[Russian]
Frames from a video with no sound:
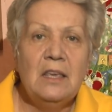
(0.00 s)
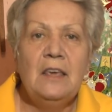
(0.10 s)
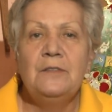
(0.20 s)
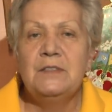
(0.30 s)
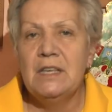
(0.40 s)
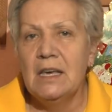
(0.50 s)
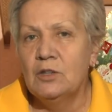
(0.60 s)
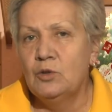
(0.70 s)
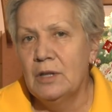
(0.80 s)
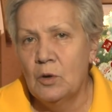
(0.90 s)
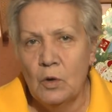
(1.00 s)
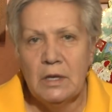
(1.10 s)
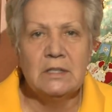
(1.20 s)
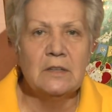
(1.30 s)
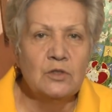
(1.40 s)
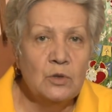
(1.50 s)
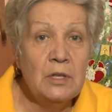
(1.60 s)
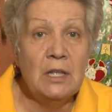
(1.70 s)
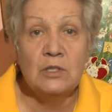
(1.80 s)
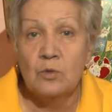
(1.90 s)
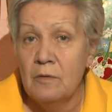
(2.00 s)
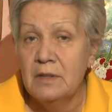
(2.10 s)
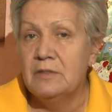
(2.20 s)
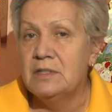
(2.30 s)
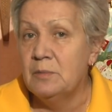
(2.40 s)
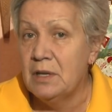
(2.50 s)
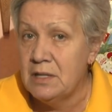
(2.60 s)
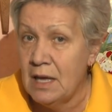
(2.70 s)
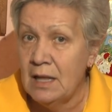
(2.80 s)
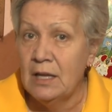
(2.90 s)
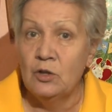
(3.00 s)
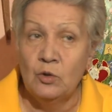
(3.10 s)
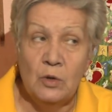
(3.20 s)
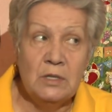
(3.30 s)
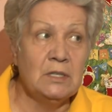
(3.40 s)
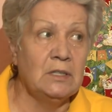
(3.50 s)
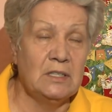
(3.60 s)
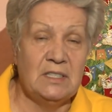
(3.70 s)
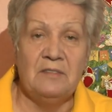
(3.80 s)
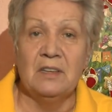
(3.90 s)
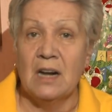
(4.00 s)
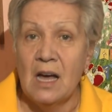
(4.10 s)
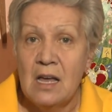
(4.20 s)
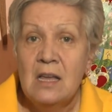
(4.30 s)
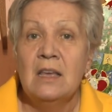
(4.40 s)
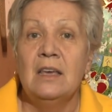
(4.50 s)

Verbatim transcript: и все, кто находится в зоне рискованного земледелия, то есть это севера,